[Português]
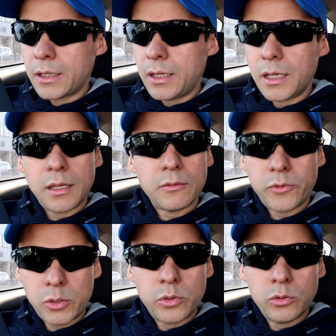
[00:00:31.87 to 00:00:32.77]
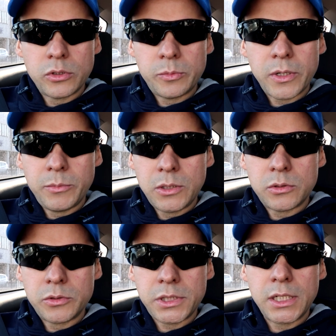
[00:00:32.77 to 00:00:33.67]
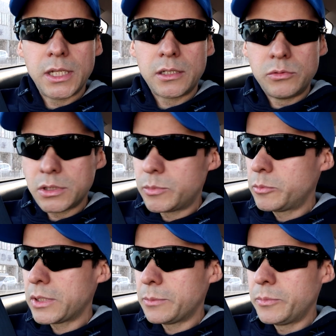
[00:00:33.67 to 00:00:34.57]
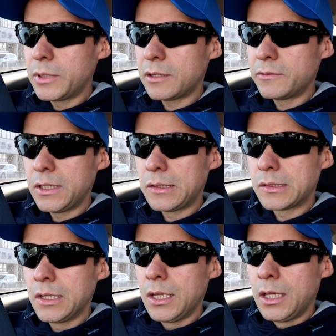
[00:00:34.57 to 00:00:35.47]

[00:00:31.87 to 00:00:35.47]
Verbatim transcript: é, foi curioso para mim quando eu cheguei aqui no Japão pela primeira vez.